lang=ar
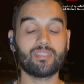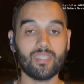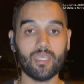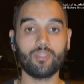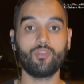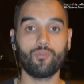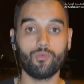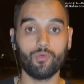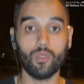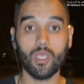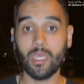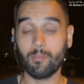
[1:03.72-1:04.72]

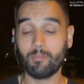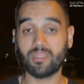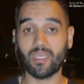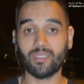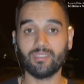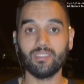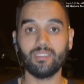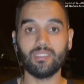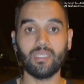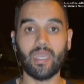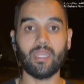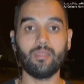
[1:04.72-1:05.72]
تستهدف
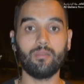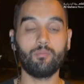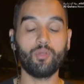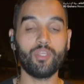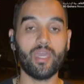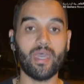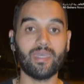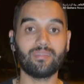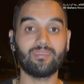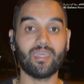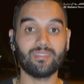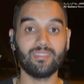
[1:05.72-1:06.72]
بالتحديد البنى
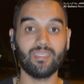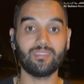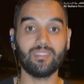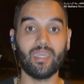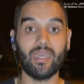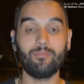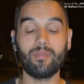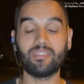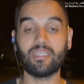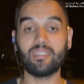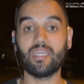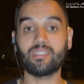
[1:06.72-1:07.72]
التحتية
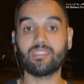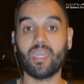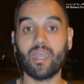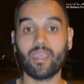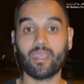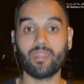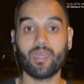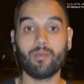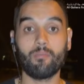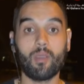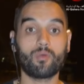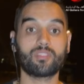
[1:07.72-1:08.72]
المدنية هكذا
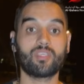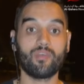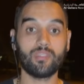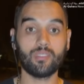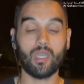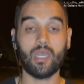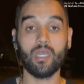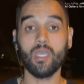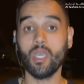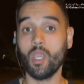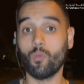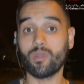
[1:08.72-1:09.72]
ما وصفتها
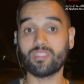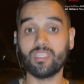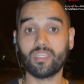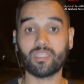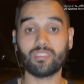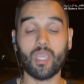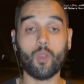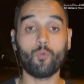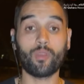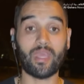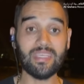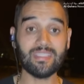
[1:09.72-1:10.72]
وزيرة
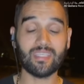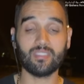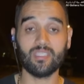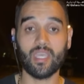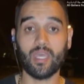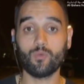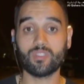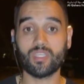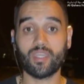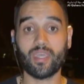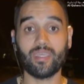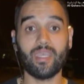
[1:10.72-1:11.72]
أو رئيسة
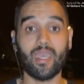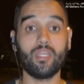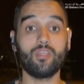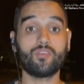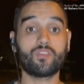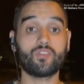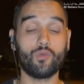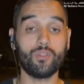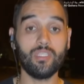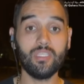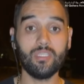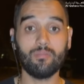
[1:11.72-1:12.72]
الوزراء
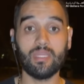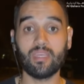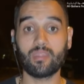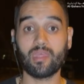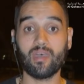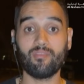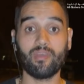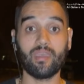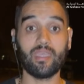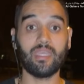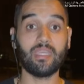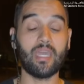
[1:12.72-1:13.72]
الإستوني بالإضافة
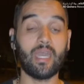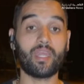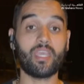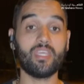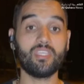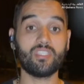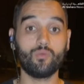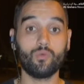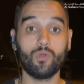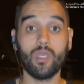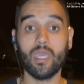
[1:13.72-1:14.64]
إلى رئيس